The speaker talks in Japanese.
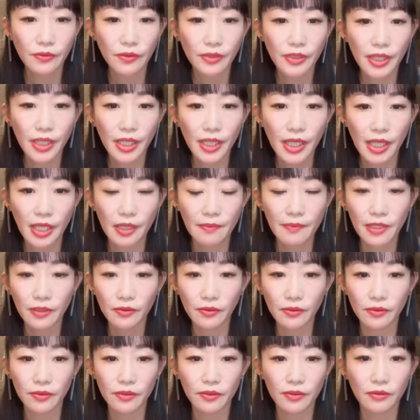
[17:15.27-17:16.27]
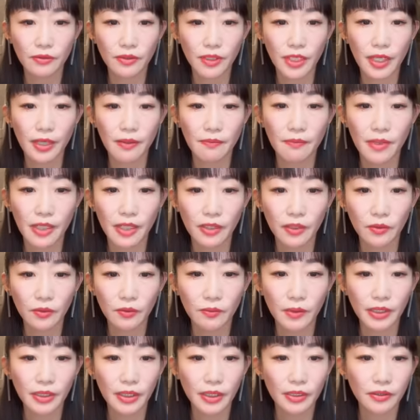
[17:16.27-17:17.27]
して、今の図をね、まあ、と
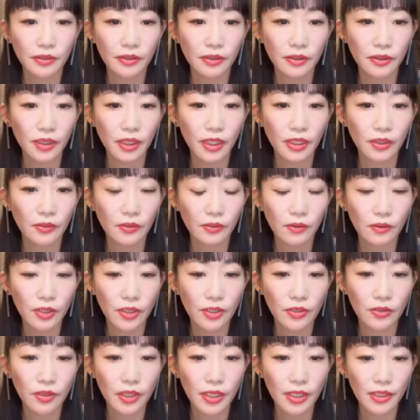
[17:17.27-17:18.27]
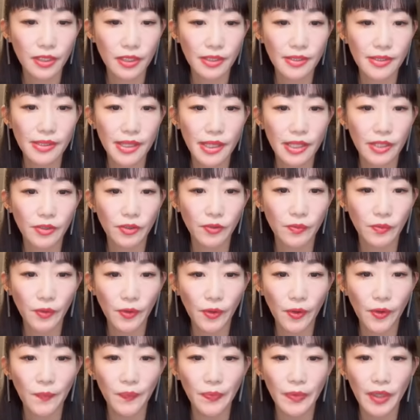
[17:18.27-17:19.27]
全く、あの、一緒なんですけれど
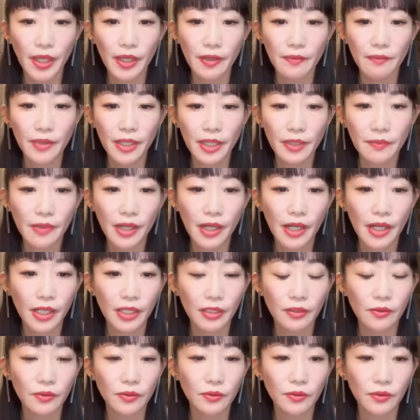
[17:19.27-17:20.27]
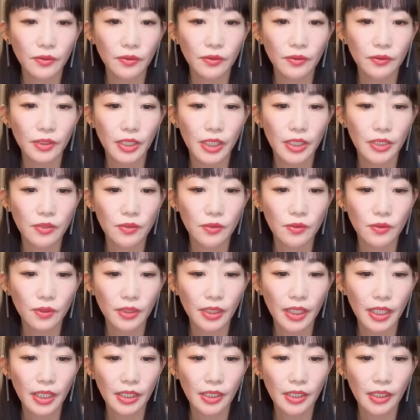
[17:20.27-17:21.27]
も、まあ、今、このような状
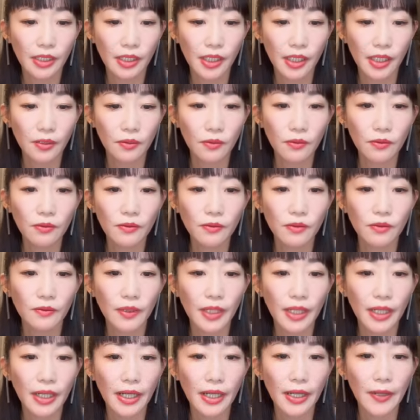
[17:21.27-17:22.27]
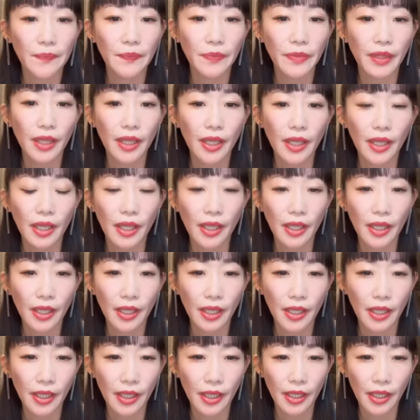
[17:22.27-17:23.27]
態から、今度は、
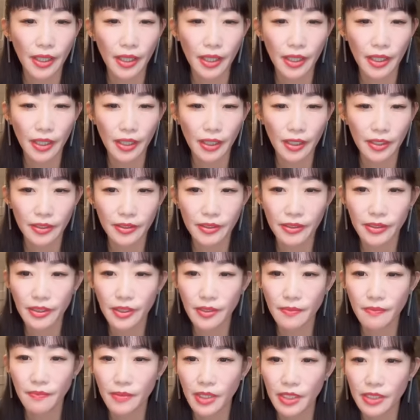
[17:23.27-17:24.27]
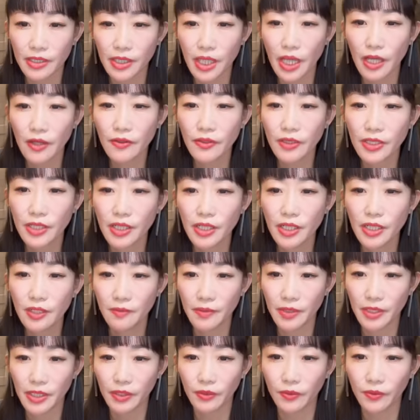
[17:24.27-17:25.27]
えー、まあ、
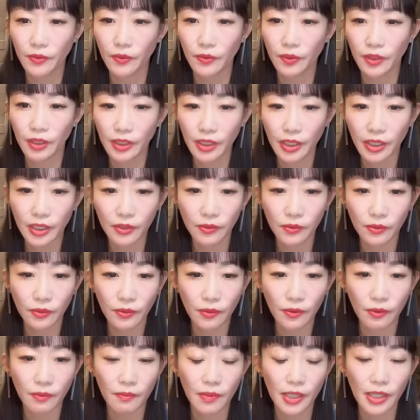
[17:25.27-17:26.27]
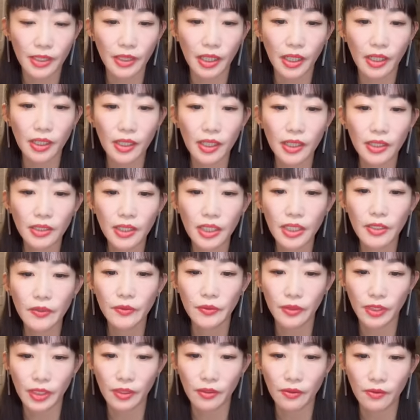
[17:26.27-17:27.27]
サウジアラビアとイランの、まあ、仲直
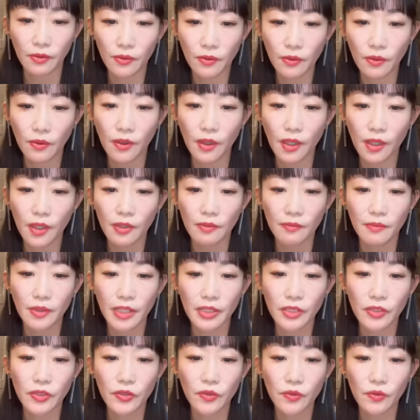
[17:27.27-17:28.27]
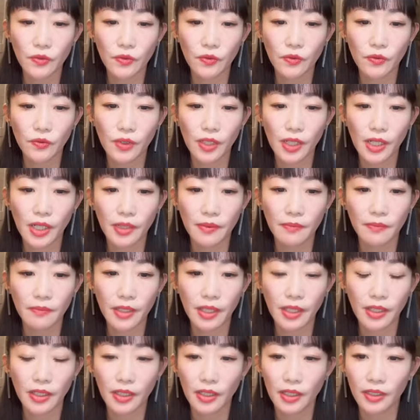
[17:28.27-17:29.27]
りを、まあ、中国が、
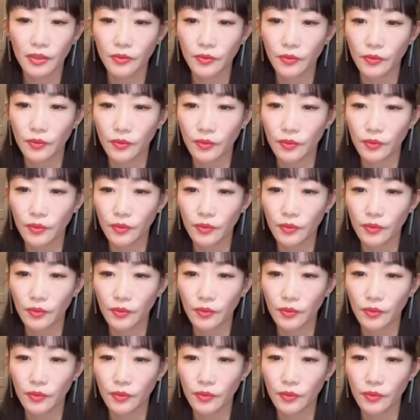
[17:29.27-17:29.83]
まあ、あの、